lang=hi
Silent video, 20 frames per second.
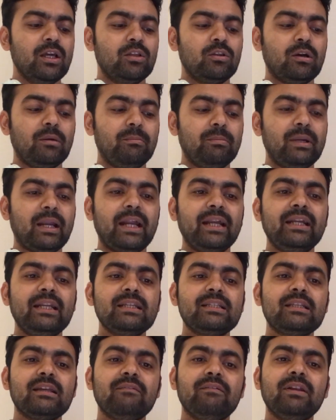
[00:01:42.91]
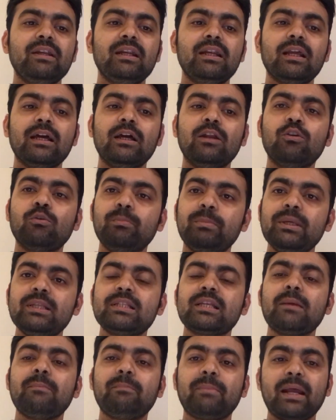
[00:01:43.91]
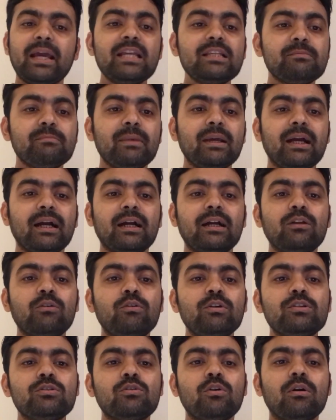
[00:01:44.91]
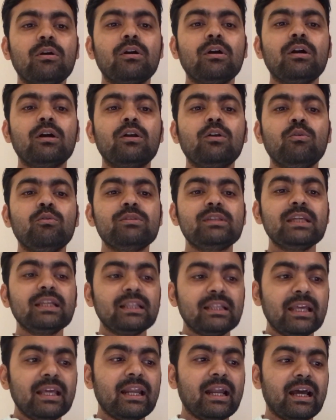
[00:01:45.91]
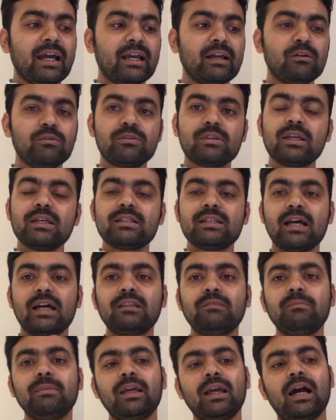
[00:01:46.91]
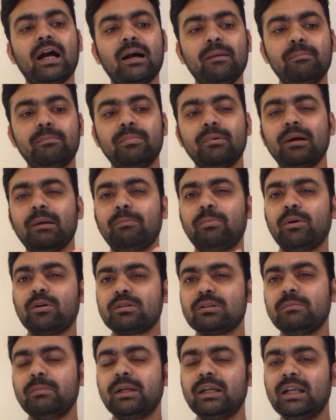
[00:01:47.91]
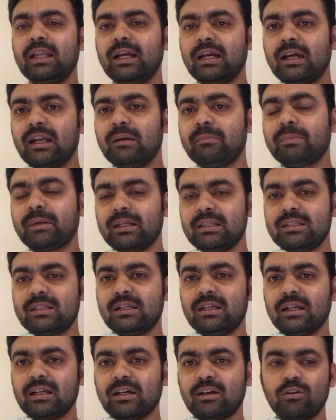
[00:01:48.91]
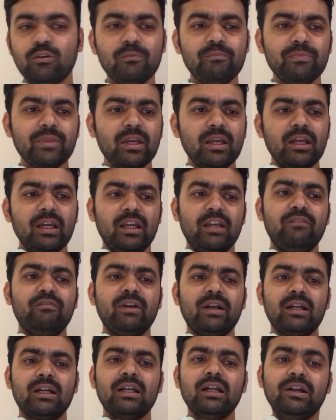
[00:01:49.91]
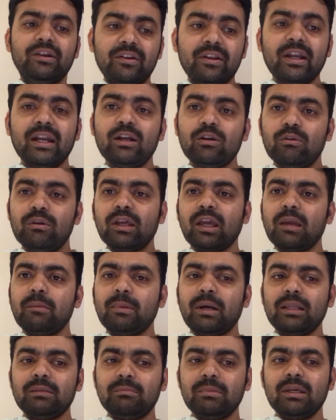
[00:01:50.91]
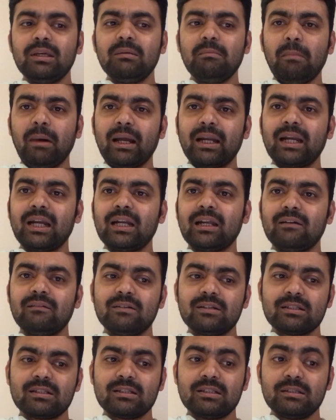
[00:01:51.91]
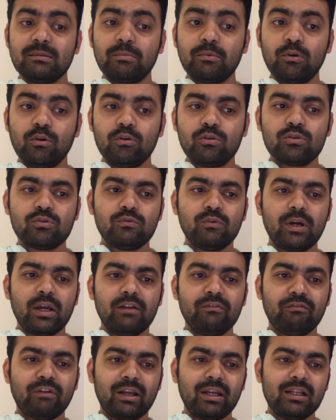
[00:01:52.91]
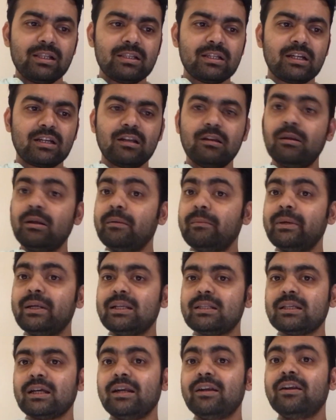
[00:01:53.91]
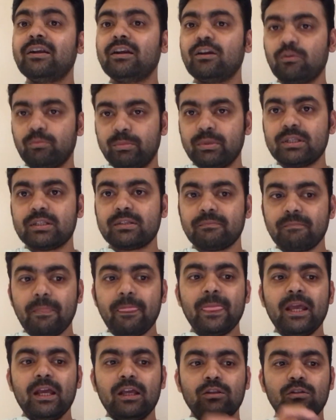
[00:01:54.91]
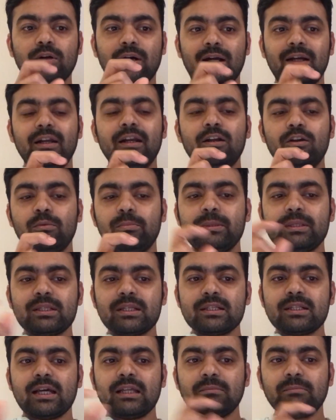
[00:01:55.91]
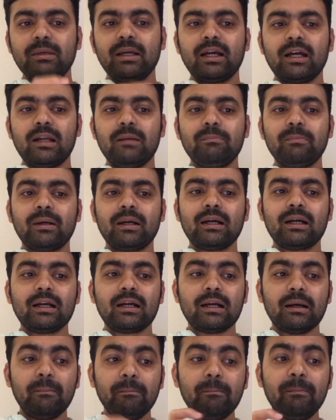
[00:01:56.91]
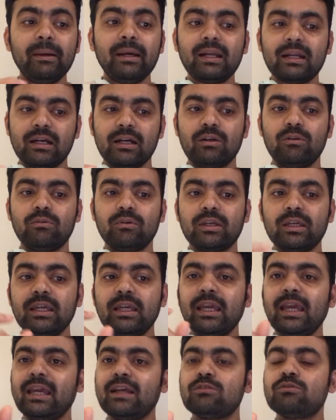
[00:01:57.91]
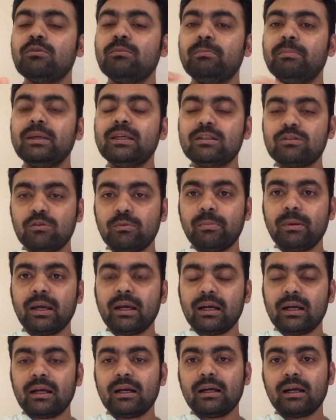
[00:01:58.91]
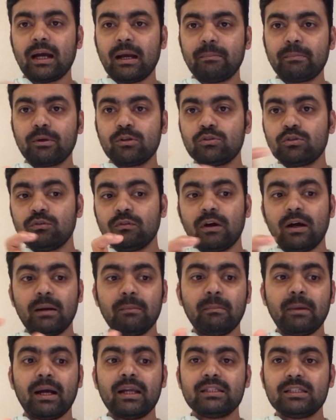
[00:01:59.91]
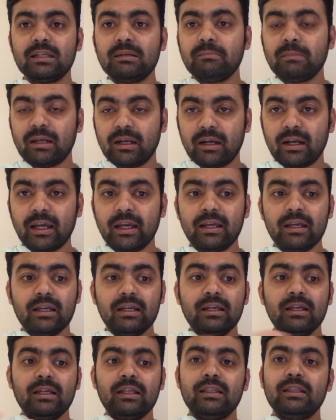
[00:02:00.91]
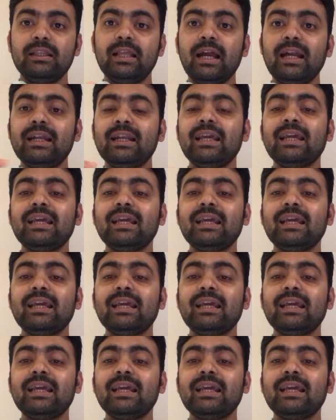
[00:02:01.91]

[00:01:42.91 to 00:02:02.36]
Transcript: तो आप नाइन्टी सेवन रुपीज़ के प्राइस में अगर कोई स्टॉक क्लोजिंग दे रहा है उसके साथ में आप अप्रॉक्सीमेटली अगर आप कंसिडर करो इनफैक्ट ट्रेड होने के बाद में मार्केट आवर्स जब क्लोज हुआ है फाइनल सेटलमेंट में इट्स हंड्रेड रुपीज़ तो हंड्रेड रुपीज़ के साथ में अगर आप कंपेयर करो कि एक सौ बीस रुपया आपको जो वहाँ मार्जिन मिल रहा है दैट